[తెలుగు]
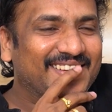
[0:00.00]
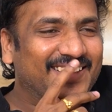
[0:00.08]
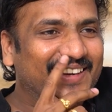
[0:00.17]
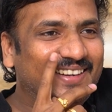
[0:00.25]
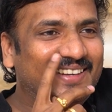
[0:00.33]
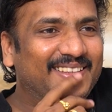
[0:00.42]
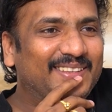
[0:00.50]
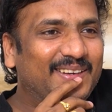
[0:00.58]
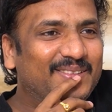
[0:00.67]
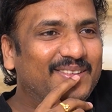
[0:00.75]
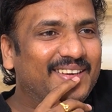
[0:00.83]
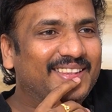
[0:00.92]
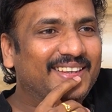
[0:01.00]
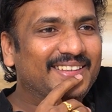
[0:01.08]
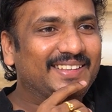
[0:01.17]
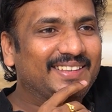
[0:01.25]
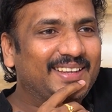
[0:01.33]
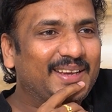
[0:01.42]
గ్రేట్ ఆంధ్ర ద్వారా
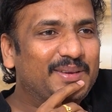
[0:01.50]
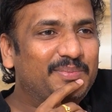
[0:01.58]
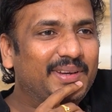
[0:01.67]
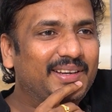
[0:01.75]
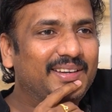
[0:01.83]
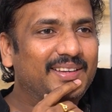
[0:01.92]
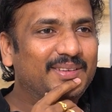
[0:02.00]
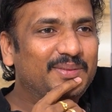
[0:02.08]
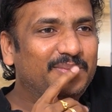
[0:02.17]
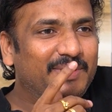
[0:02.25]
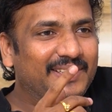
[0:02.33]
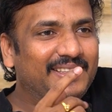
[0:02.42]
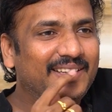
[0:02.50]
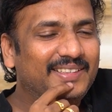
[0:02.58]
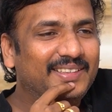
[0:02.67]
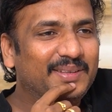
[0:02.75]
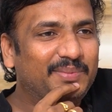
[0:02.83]
తెలిసిందా ఐపీఎల్ లీక్ మీకు తెలిసిందా